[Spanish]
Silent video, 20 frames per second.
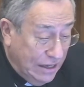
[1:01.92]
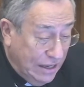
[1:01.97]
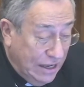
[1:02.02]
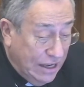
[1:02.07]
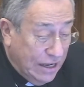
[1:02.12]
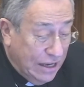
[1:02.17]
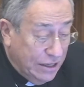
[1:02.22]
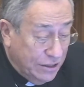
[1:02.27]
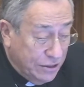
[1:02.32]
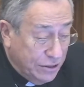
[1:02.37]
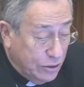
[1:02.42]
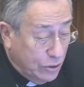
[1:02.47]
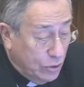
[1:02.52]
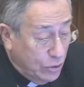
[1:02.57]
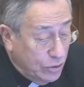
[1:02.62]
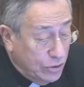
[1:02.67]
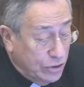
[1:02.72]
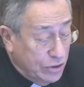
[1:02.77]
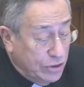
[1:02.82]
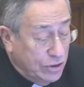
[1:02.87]
en
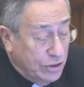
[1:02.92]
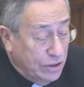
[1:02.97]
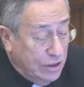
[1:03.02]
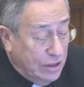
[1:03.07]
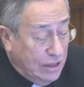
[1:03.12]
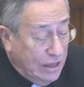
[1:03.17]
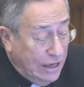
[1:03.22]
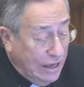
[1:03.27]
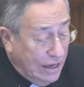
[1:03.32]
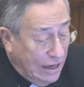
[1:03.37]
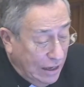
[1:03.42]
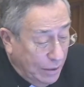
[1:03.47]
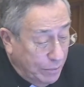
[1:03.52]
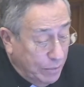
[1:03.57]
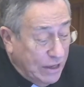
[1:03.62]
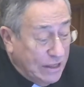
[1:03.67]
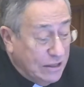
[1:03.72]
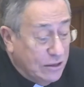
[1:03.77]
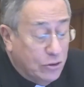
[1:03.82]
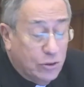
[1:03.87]
estos
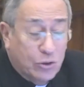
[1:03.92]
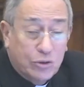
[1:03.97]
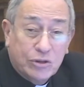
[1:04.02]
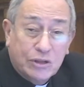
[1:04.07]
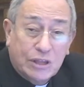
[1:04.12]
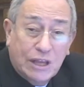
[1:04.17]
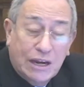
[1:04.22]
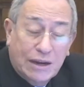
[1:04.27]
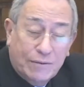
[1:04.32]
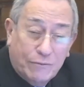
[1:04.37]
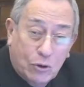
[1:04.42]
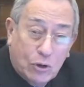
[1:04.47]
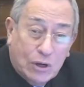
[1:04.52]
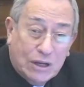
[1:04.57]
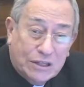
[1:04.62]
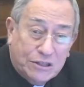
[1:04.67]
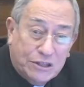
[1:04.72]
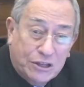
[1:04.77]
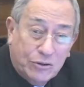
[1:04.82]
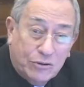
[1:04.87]
elementos de la
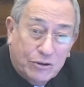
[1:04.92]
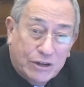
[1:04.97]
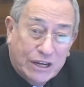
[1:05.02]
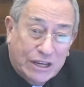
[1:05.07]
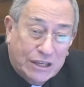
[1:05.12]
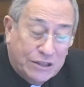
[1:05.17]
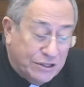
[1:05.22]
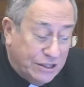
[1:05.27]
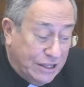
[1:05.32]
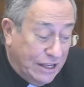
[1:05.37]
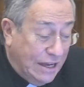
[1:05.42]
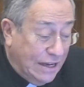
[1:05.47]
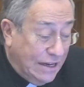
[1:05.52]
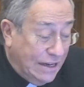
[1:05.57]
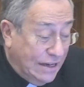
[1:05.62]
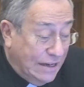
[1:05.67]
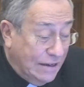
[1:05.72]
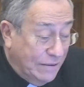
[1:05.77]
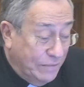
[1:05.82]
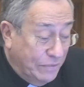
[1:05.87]
vocación
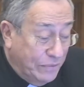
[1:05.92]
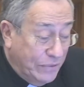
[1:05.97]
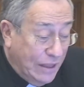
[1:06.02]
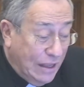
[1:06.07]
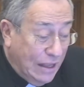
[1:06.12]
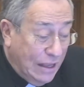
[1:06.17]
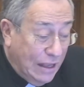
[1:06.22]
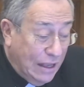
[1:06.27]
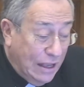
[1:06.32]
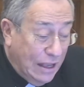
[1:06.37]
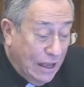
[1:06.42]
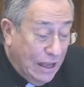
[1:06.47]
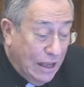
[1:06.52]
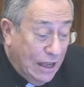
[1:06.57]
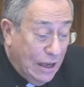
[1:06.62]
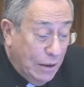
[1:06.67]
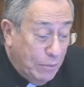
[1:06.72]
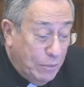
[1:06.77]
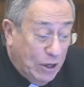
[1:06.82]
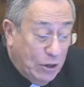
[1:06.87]
cristiana.
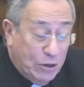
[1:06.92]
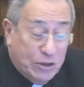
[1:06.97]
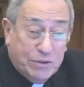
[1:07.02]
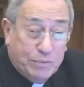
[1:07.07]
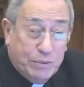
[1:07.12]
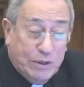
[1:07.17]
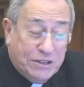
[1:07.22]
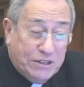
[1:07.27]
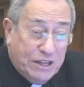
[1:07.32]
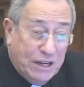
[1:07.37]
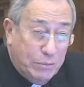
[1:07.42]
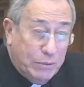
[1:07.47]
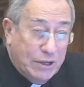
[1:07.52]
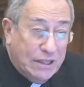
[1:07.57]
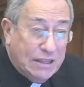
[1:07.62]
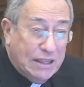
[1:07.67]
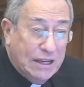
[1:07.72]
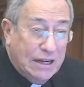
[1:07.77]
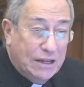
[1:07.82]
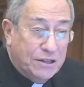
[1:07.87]
Pero
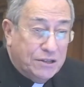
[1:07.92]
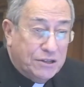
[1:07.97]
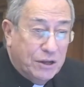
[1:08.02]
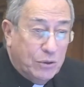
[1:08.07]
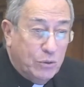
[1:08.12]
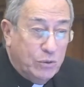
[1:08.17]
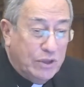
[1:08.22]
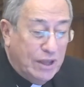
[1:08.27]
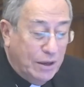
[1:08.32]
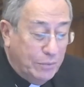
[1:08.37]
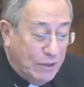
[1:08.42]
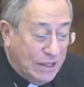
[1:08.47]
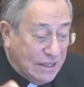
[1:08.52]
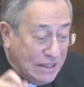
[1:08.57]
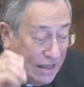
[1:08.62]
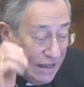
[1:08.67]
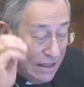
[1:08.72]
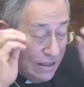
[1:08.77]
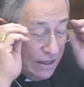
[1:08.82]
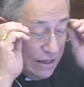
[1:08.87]
especialmente en la segunda
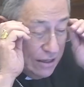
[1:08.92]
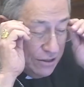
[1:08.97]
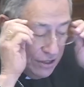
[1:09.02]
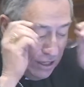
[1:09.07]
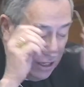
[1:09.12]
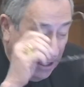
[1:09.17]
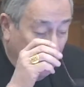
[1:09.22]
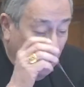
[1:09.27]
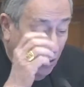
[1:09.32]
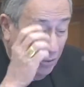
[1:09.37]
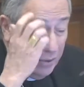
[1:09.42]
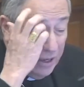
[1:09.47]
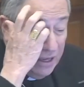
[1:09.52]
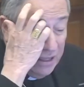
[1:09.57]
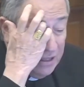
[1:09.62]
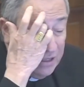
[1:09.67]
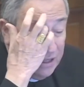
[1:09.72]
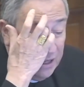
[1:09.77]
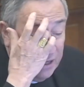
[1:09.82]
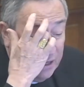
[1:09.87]
mitad del siglo
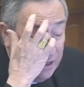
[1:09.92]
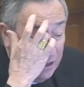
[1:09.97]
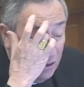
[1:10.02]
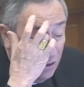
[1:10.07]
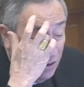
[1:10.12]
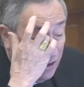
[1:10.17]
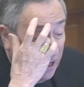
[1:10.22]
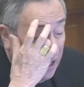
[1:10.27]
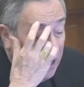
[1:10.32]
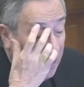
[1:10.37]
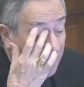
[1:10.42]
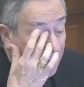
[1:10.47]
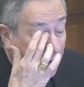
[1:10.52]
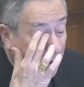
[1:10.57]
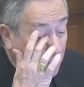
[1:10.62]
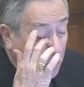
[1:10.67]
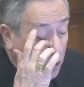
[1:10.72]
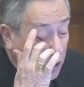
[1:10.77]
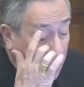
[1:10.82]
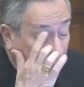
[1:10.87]
XX y en lo que
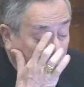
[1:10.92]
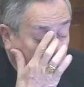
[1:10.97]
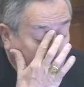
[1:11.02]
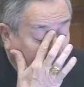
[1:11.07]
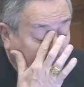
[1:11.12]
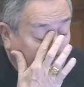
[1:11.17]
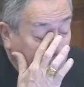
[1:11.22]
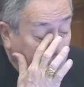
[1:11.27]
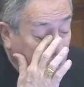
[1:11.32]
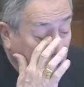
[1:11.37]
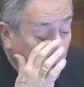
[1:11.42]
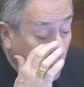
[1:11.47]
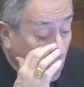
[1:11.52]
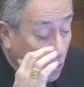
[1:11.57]
llevamos del XXI,